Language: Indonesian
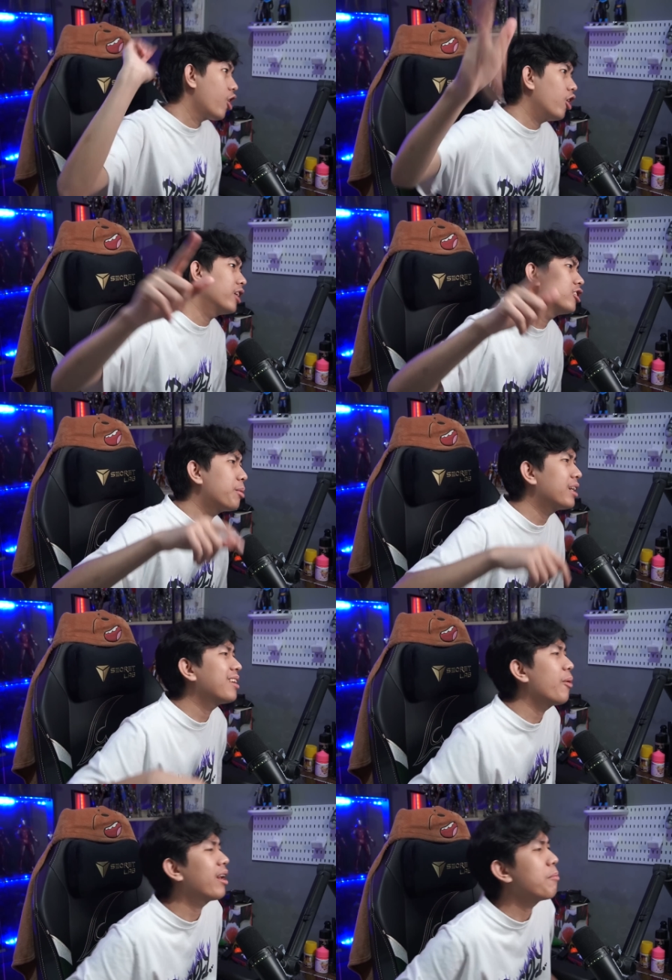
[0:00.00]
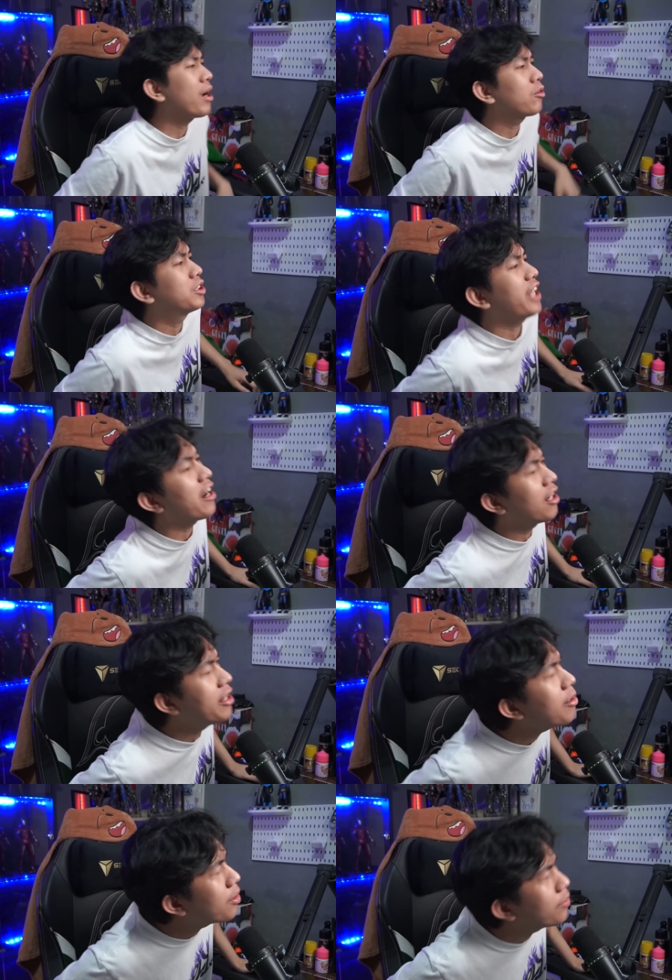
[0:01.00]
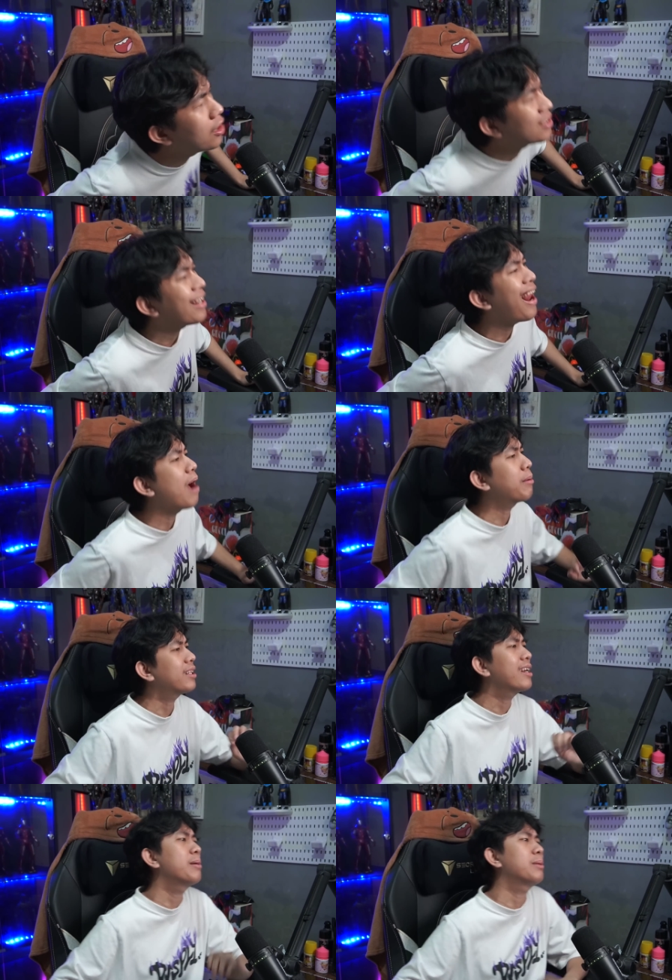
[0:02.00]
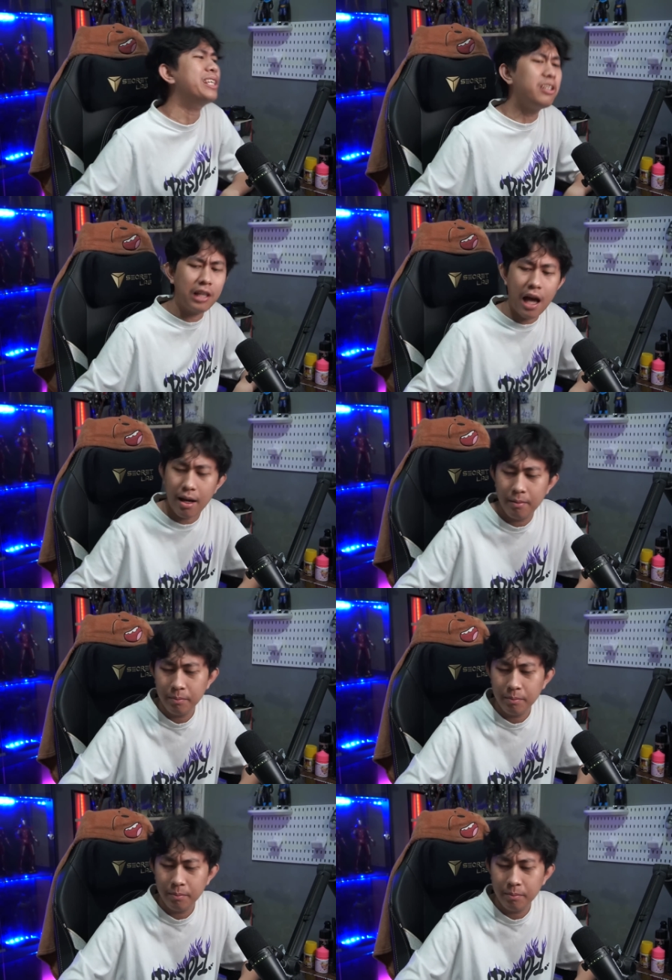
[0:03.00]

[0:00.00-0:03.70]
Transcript: Oke, okay, sebenarnya welcome back to channel Ini Video dan selamat datang kalian pecinta.